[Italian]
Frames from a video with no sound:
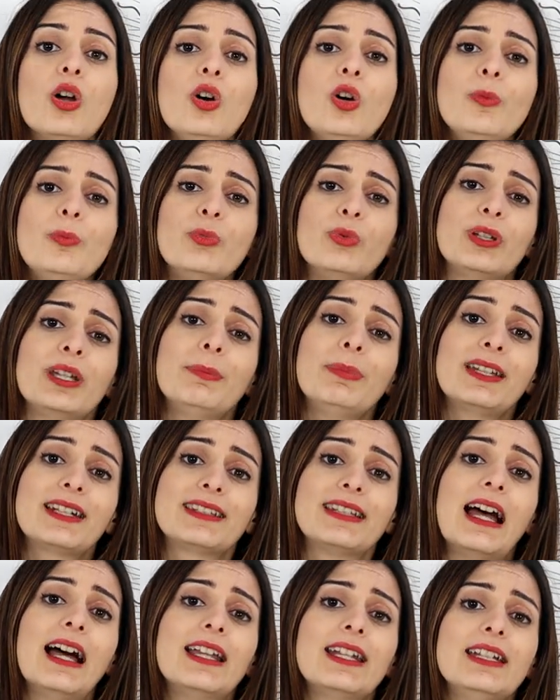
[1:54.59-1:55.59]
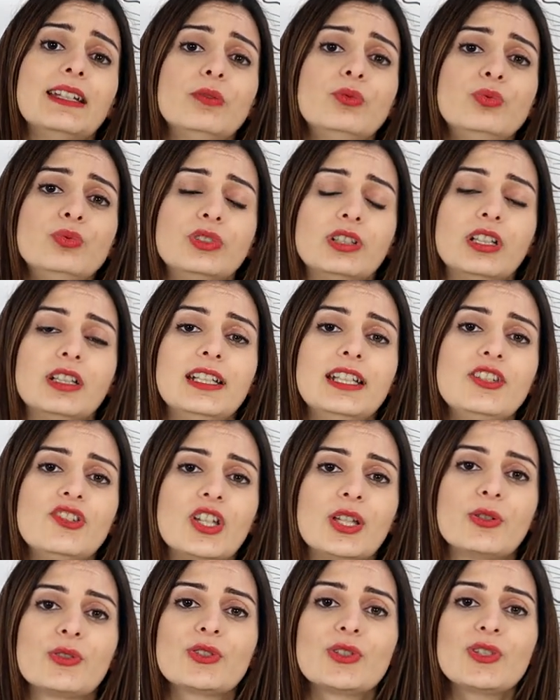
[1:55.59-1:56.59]
oppure per dare un
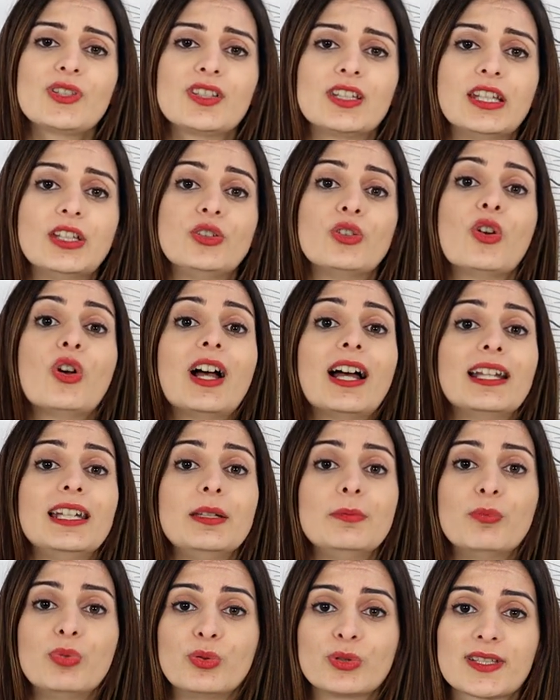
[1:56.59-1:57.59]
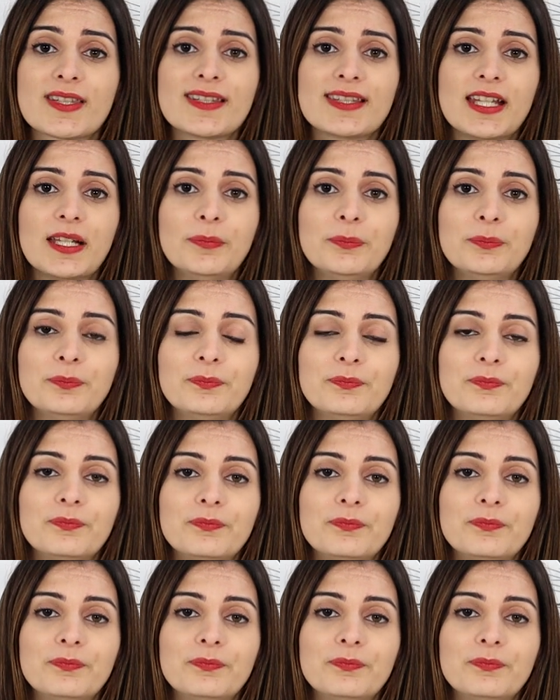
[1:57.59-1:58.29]
leggero sostegno alle borse.